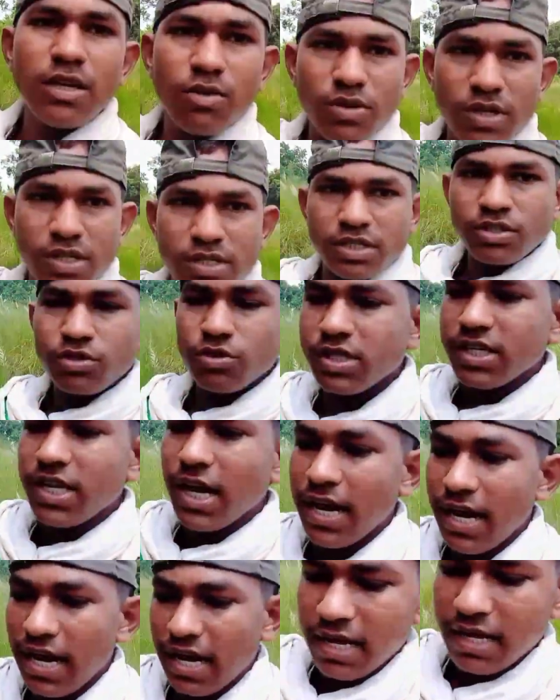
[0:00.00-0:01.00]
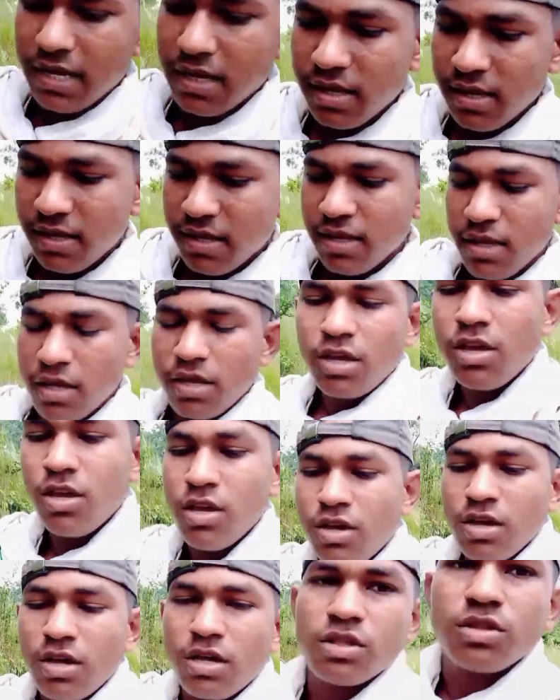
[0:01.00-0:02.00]
लोकेशन जो दिखाना है
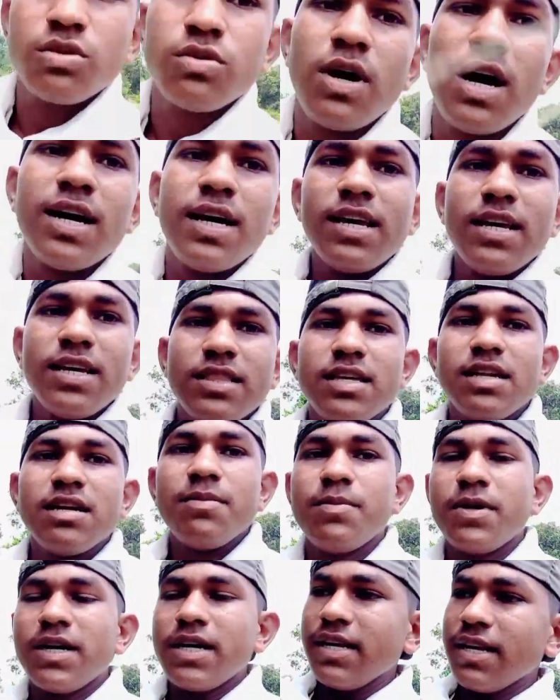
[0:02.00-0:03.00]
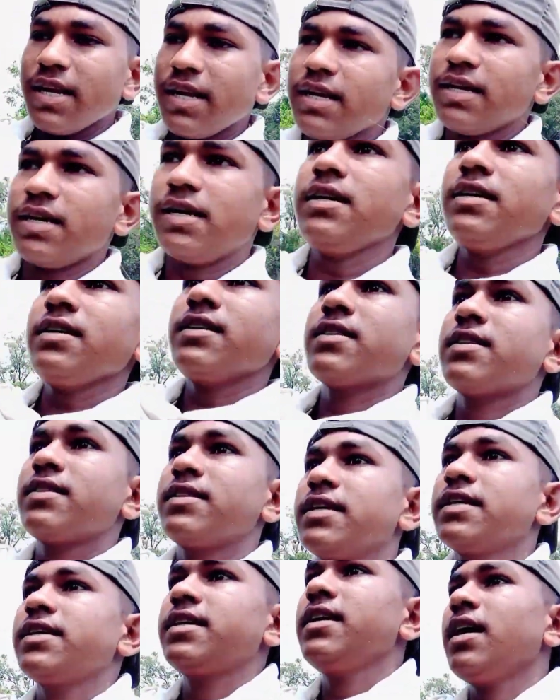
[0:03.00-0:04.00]
तो आगे की तरफ बढ़ ही रहे हैं
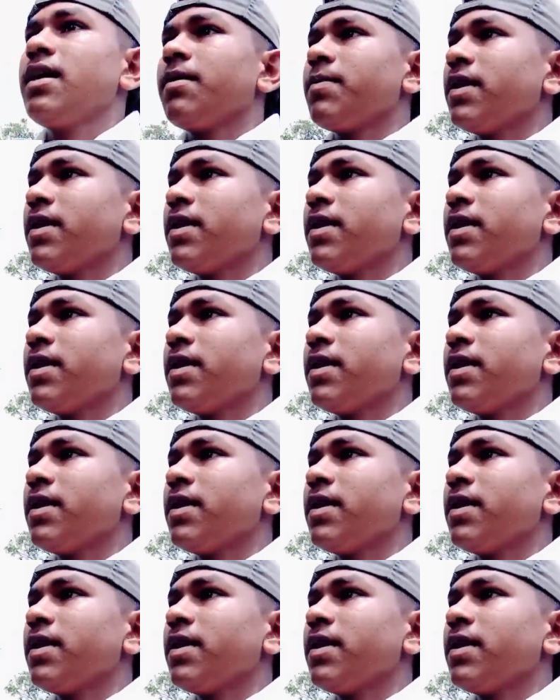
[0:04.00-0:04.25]
देखिए यहाँ